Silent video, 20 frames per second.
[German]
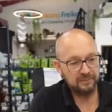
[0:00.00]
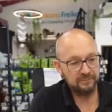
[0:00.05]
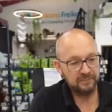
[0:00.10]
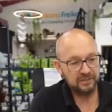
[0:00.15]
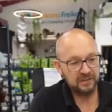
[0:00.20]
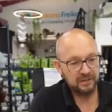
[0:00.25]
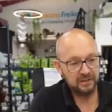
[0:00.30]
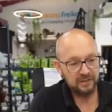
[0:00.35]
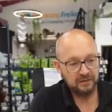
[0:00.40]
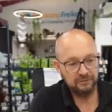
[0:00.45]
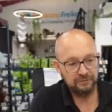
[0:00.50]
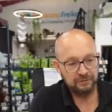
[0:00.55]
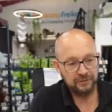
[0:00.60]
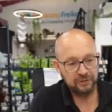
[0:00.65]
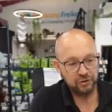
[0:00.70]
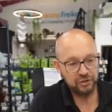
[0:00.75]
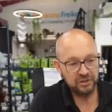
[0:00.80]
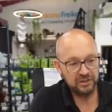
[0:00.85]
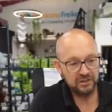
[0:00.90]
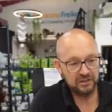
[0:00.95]
habe in
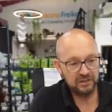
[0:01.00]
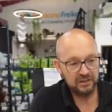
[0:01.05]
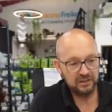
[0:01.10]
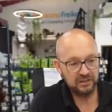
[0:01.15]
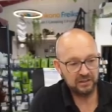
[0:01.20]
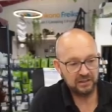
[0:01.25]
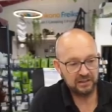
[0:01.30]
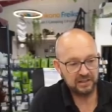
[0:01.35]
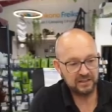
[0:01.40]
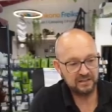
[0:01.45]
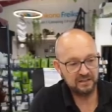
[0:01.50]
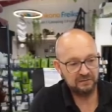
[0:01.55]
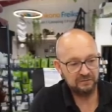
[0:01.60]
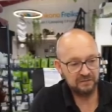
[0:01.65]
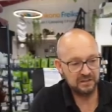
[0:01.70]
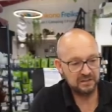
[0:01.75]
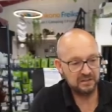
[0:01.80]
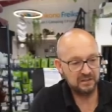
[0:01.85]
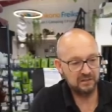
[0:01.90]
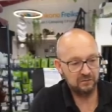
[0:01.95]
verschiedenen
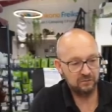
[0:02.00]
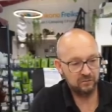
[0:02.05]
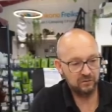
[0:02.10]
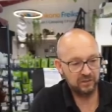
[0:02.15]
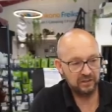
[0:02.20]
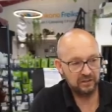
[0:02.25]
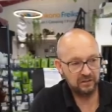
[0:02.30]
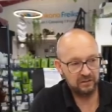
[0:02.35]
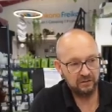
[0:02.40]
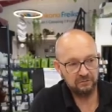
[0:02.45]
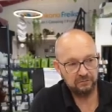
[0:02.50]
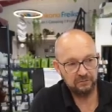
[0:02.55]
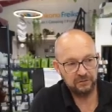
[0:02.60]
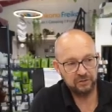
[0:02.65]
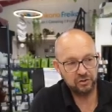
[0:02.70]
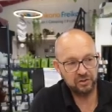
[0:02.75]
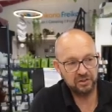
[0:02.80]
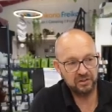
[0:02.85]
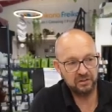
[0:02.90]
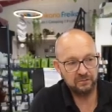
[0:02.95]
Klassifizierungen, in
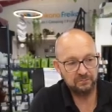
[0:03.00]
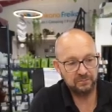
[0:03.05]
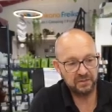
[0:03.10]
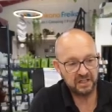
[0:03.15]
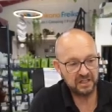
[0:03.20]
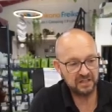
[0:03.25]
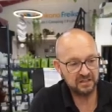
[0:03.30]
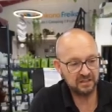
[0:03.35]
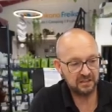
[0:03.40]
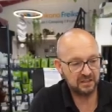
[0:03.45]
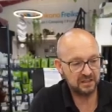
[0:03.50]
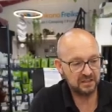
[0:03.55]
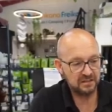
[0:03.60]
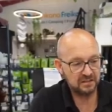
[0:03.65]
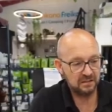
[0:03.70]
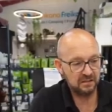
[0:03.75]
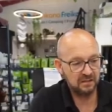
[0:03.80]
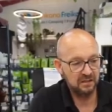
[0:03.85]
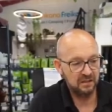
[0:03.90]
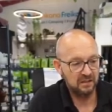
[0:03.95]
verschiedenen
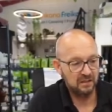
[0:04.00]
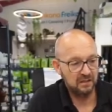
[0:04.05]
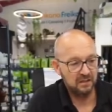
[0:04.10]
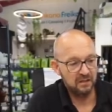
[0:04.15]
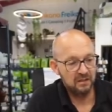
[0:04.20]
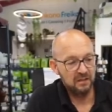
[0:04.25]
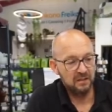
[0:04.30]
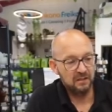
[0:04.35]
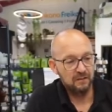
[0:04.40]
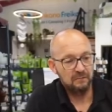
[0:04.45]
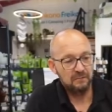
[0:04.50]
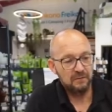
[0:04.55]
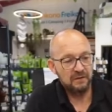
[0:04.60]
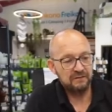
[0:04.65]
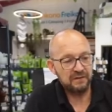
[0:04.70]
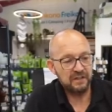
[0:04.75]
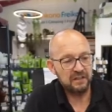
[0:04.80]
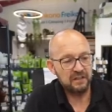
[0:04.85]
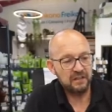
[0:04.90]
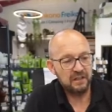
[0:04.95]
Preisklassen. Wir
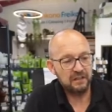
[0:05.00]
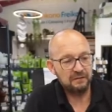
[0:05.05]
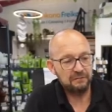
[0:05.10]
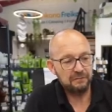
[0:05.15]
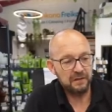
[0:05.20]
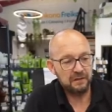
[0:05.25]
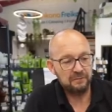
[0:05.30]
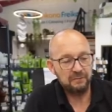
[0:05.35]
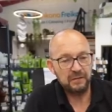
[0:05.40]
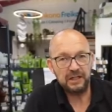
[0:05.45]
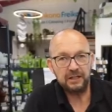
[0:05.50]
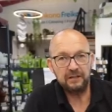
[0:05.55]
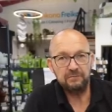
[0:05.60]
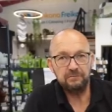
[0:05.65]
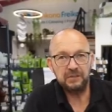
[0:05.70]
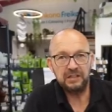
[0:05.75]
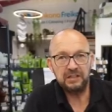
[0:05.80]
fangen einfach mal an